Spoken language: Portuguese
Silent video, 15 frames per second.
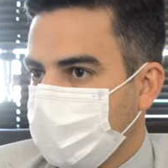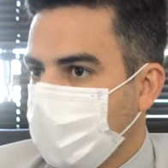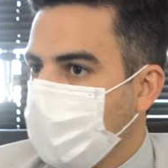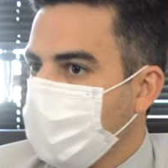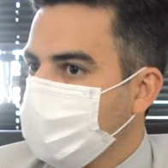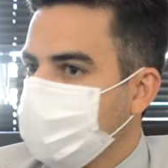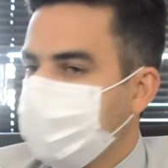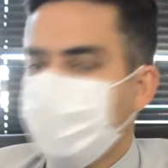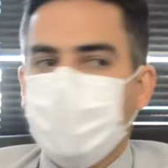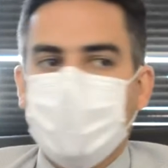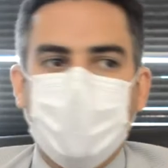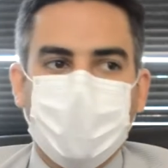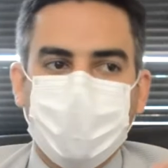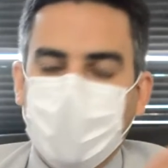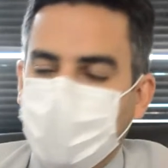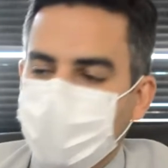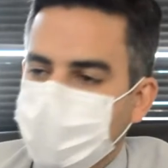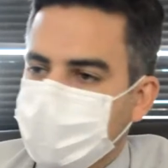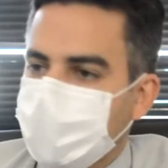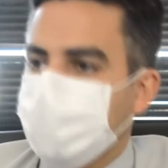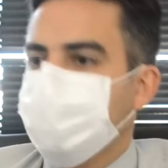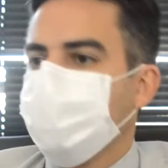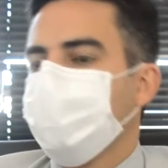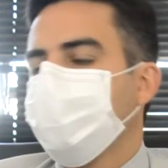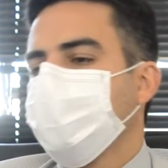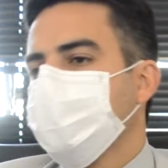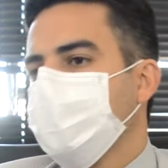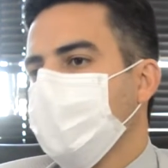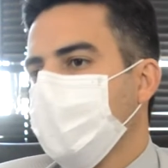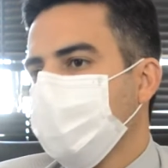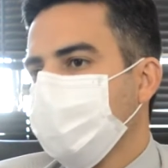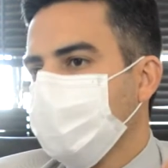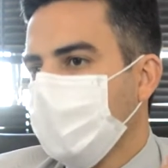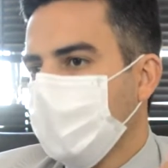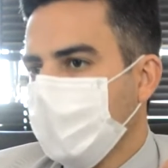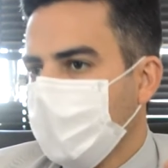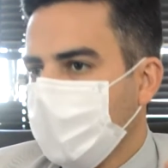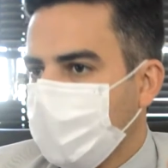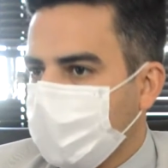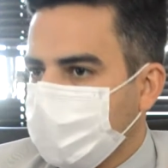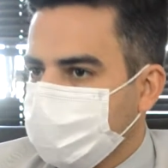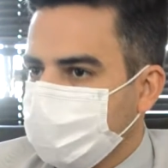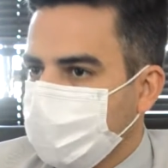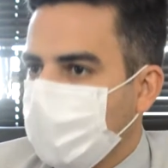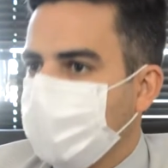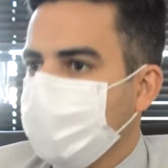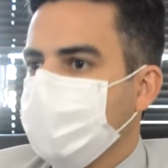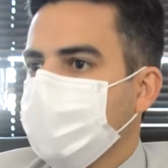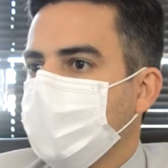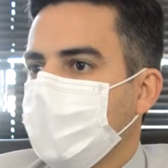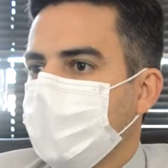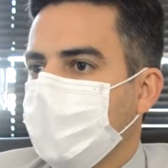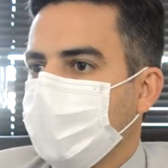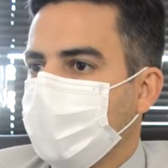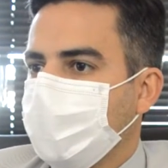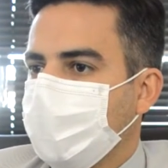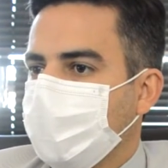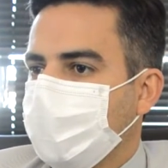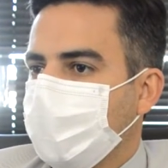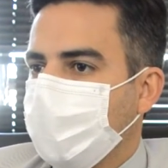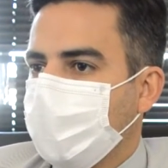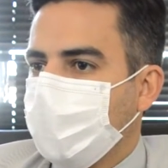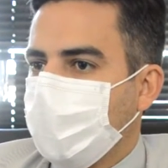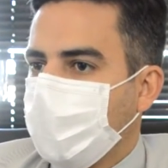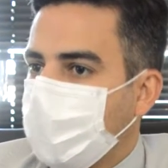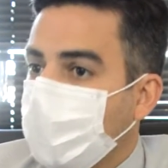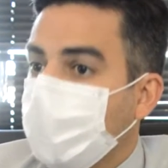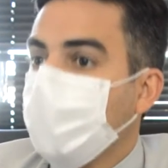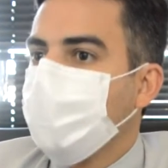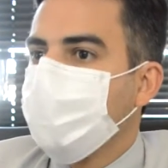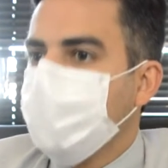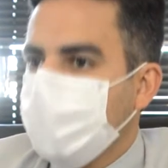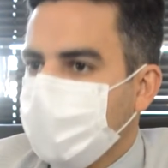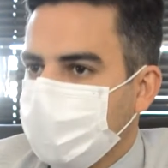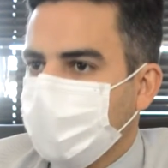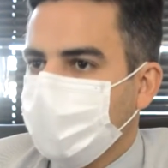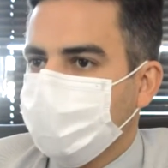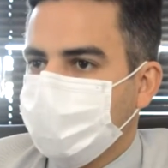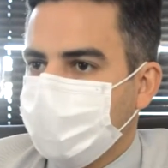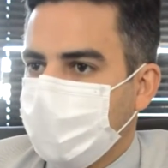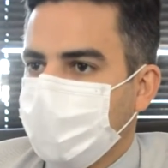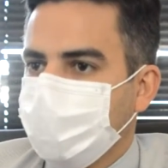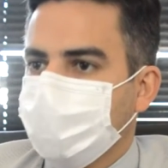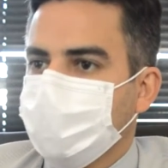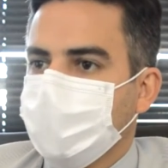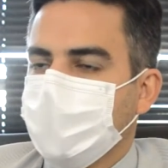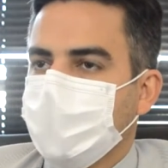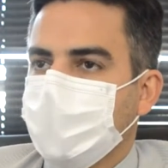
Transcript: Hoje, com a nova licitação que fizemos, com as novas, com, com, com a economia que nós temos,